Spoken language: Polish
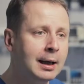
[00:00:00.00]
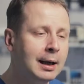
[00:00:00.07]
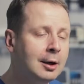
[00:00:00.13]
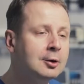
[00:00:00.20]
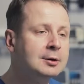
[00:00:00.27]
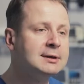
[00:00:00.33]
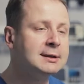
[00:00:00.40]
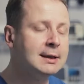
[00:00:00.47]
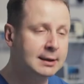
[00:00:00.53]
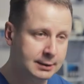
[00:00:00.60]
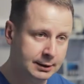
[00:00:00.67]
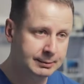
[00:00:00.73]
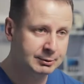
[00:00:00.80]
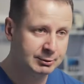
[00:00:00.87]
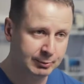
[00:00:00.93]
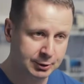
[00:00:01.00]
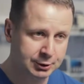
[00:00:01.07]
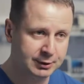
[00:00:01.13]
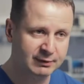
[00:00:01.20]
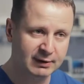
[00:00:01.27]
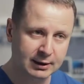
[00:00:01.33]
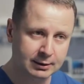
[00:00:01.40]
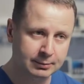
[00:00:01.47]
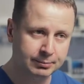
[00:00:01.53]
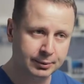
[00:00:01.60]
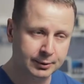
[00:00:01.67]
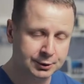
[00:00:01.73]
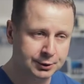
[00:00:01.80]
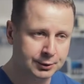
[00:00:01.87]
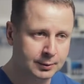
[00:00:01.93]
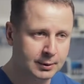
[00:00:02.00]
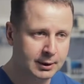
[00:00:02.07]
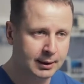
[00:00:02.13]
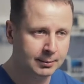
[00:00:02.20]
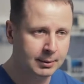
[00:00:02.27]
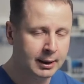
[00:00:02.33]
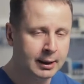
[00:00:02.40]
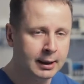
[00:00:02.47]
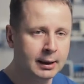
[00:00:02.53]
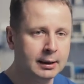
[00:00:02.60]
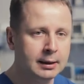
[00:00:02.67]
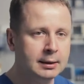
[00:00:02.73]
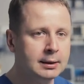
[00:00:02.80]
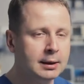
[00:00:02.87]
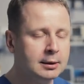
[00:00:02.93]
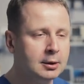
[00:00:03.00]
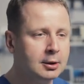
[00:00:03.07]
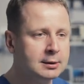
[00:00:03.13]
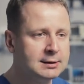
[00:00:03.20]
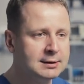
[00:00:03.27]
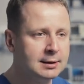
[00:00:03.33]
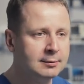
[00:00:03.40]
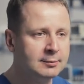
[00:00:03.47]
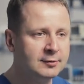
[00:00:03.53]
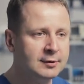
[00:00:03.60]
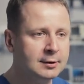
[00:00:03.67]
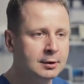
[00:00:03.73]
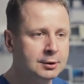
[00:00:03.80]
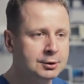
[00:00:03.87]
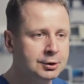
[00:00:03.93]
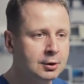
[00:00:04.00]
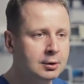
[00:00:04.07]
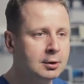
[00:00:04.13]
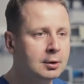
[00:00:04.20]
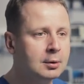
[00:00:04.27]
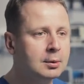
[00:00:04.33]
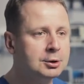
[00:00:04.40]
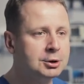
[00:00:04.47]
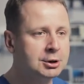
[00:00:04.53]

a ostatnim spożywanym posiłkiem. I ten odstęp wynosi około